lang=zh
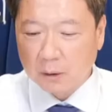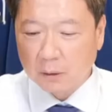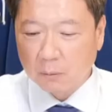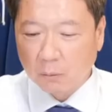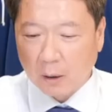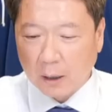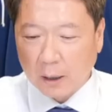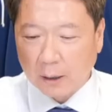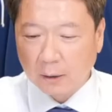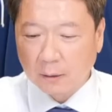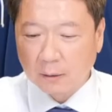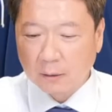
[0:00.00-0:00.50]

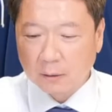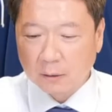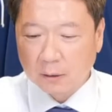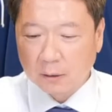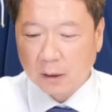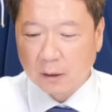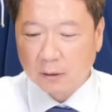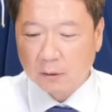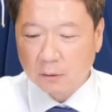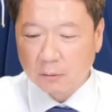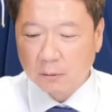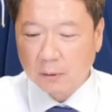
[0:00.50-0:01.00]
Y
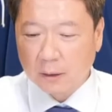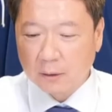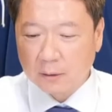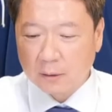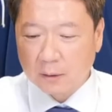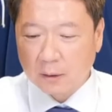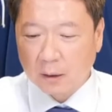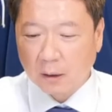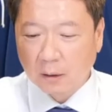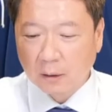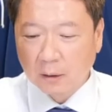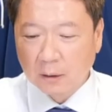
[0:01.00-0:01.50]
点 U
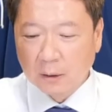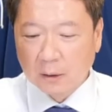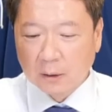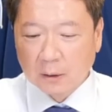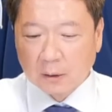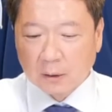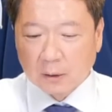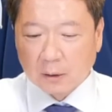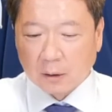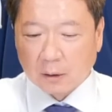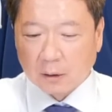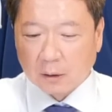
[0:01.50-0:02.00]
S 啊，
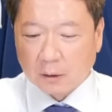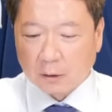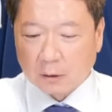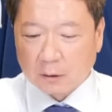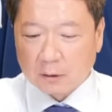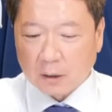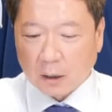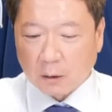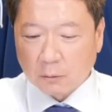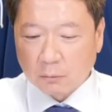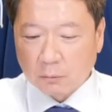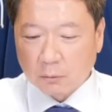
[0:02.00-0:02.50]
呃，
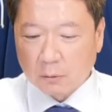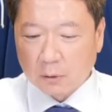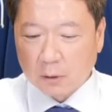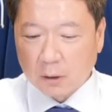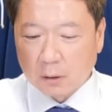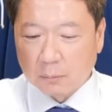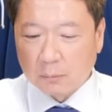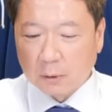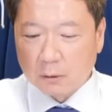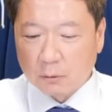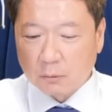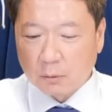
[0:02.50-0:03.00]
散户
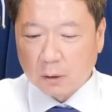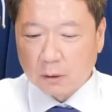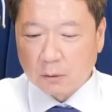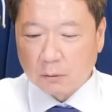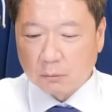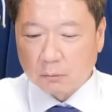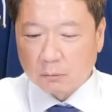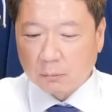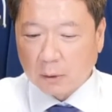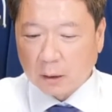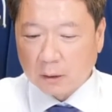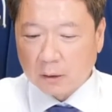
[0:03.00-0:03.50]
热门追
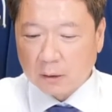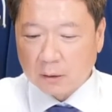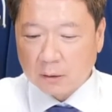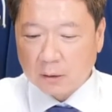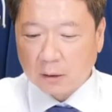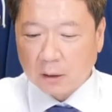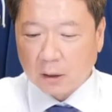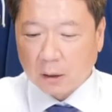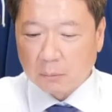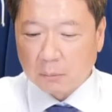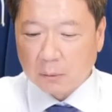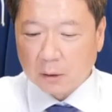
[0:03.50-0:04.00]
逐嘛，也
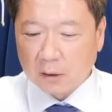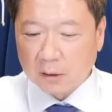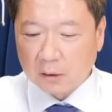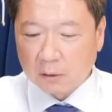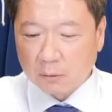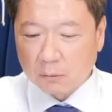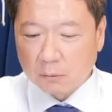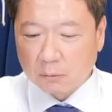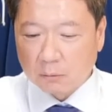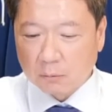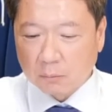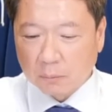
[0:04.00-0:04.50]
是一档民
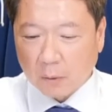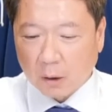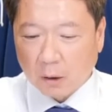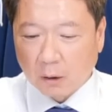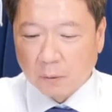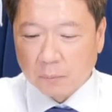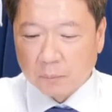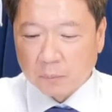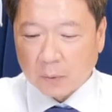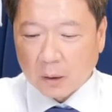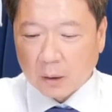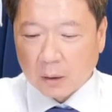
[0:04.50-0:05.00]
营股
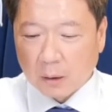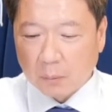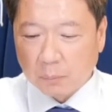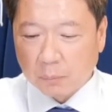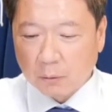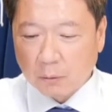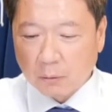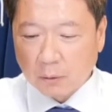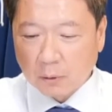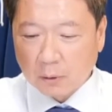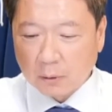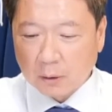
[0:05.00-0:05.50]
哈啊。
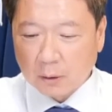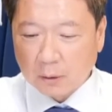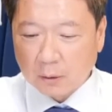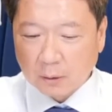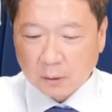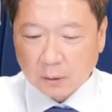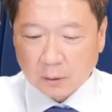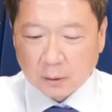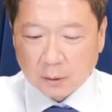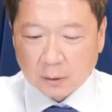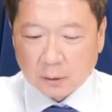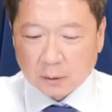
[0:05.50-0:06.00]
不过
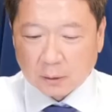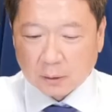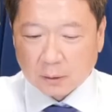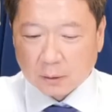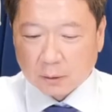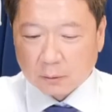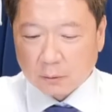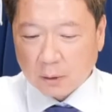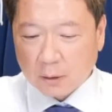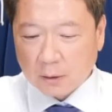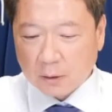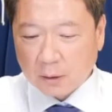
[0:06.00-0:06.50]
呢，
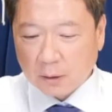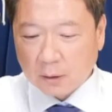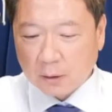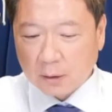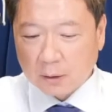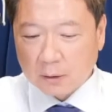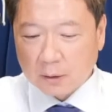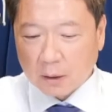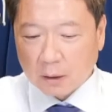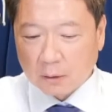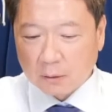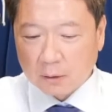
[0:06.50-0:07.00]
呃，最新一
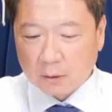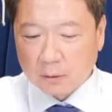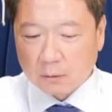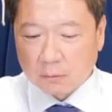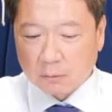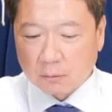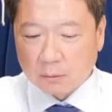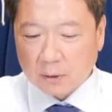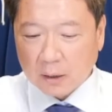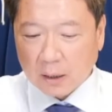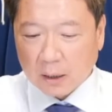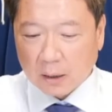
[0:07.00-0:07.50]
个交易日
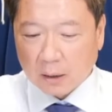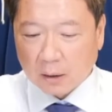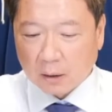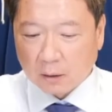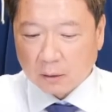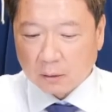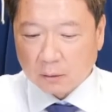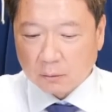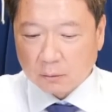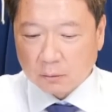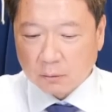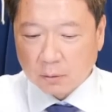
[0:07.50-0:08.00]
股价
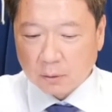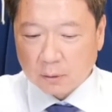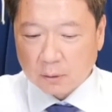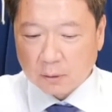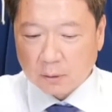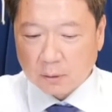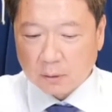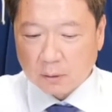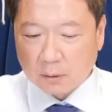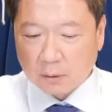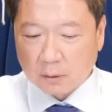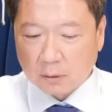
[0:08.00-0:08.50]
哈却
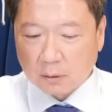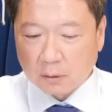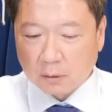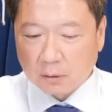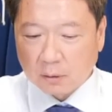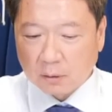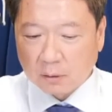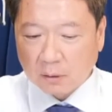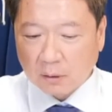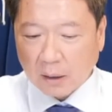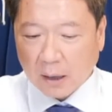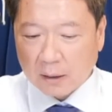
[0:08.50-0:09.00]

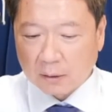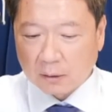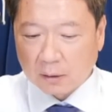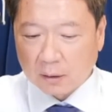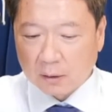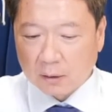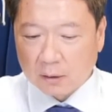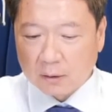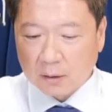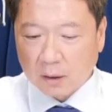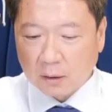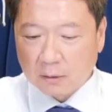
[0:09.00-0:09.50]
是大
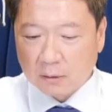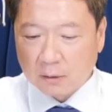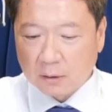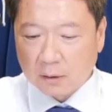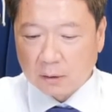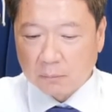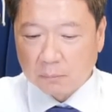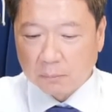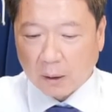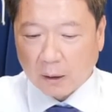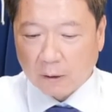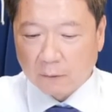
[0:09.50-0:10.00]
跌了将
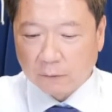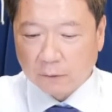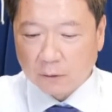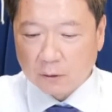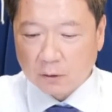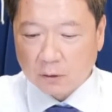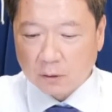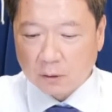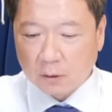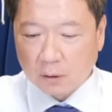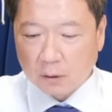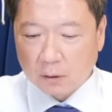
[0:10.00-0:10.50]
近百
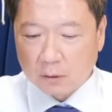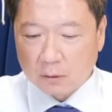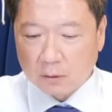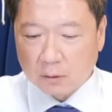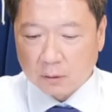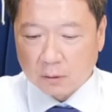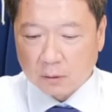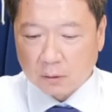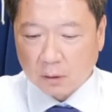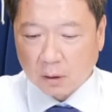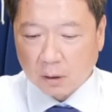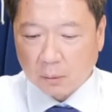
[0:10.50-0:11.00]
分之二
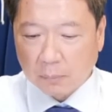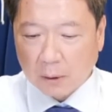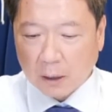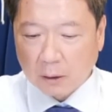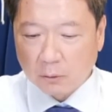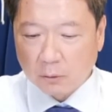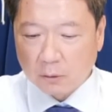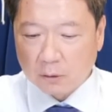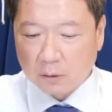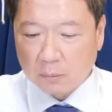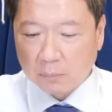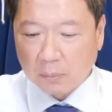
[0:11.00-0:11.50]
十哈。八
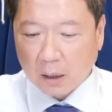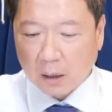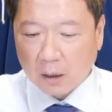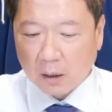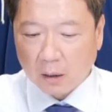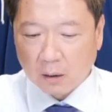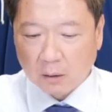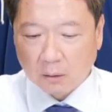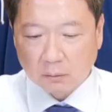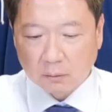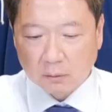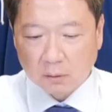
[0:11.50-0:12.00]
月十八
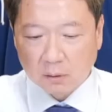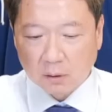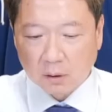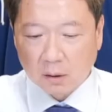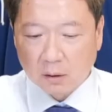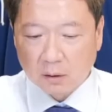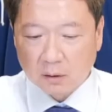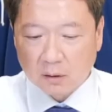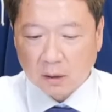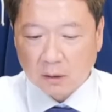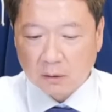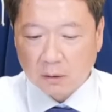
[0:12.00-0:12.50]
号跌
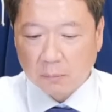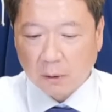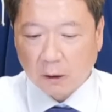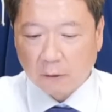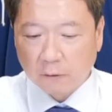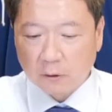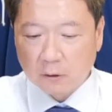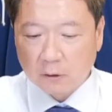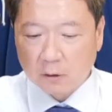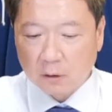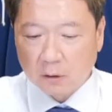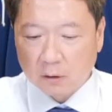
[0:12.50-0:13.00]
了将近百
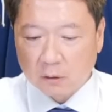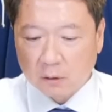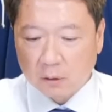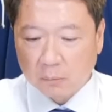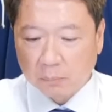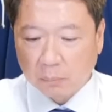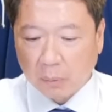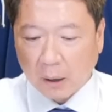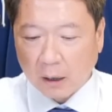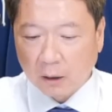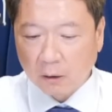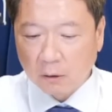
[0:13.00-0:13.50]
分之二十，
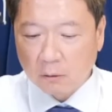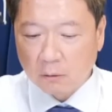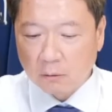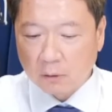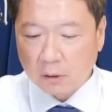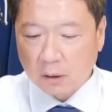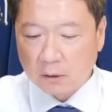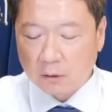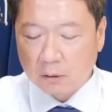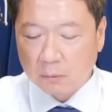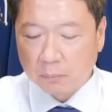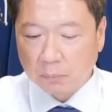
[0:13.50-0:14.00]
盘后
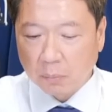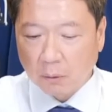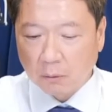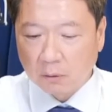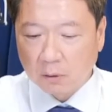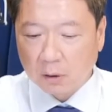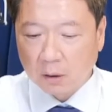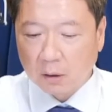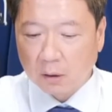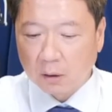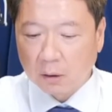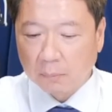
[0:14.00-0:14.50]
更是
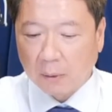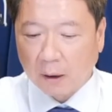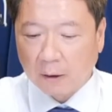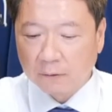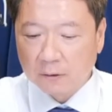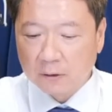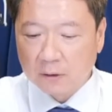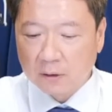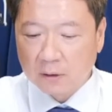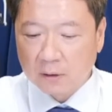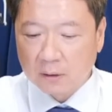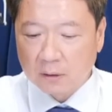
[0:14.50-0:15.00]
崩跌了百
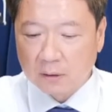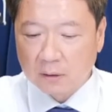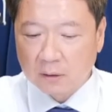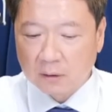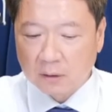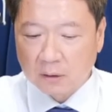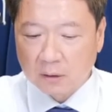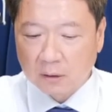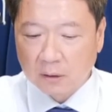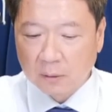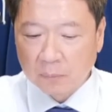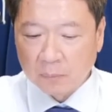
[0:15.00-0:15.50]
分之四十四